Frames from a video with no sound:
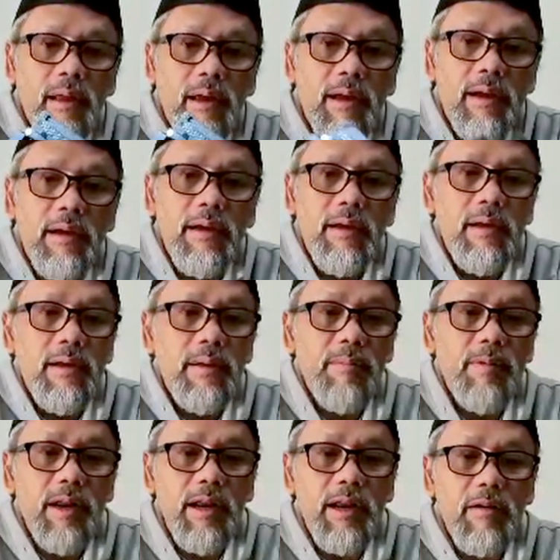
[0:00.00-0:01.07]
Eh,
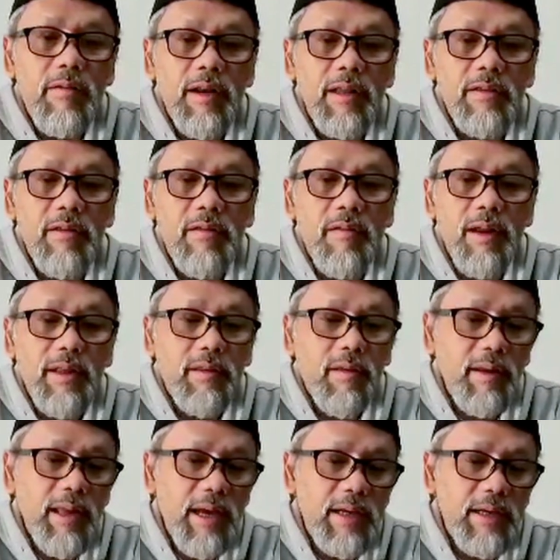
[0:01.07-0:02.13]
kemudian ada konektor-konektor
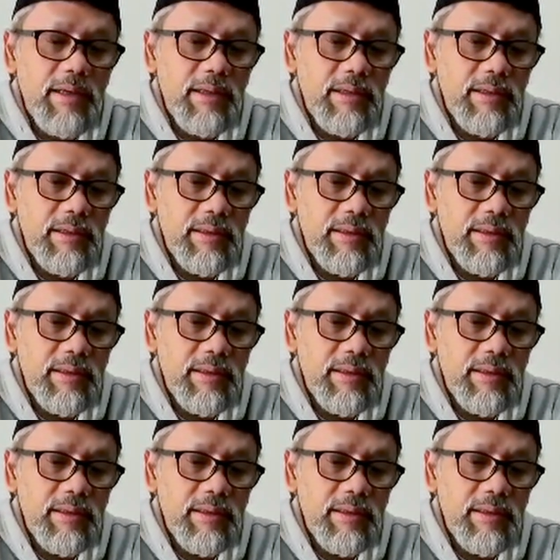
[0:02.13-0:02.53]
yang